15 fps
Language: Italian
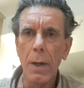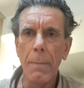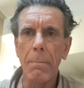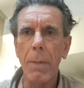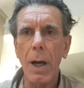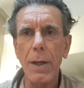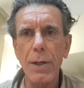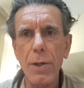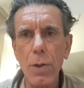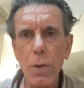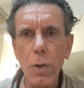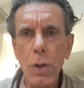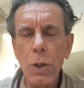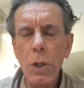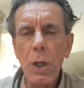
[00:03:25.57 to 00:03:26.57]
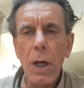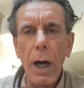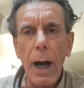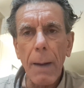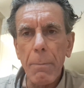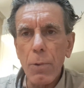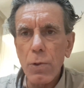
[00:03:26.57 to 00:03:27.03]
Ma io
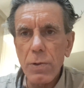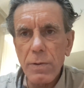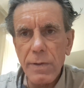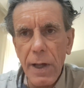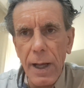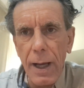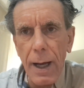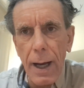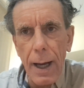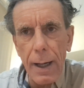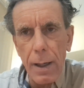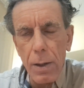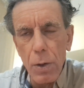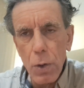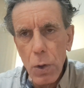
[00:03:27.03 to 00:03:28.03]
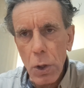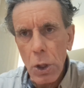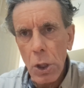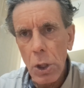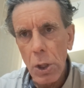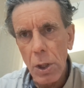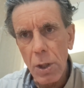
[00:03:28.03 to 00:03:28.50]
a Monte Carlo
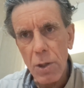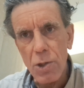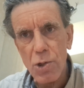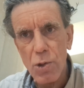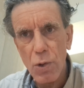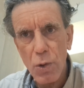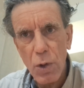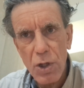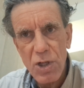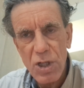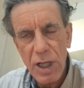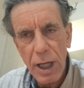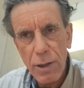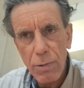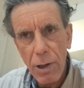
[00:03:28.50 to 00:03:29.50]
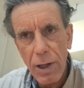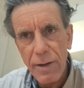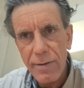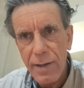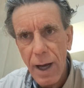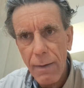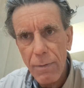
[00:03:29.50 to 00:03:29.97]
sono stato
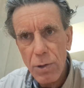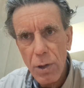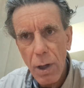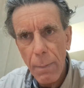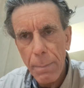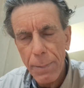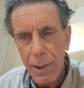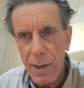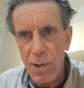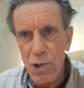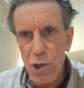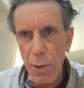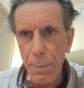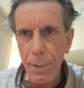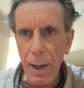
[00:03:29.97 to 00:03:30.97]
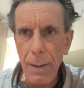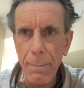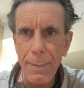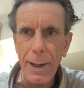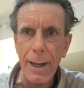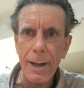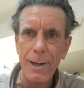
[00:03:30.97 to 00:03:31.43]
al tavolo del principe
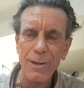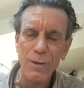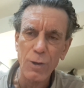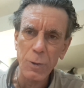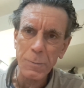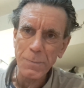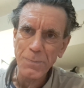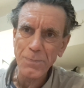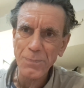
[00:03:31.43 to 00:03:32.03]
Alberto.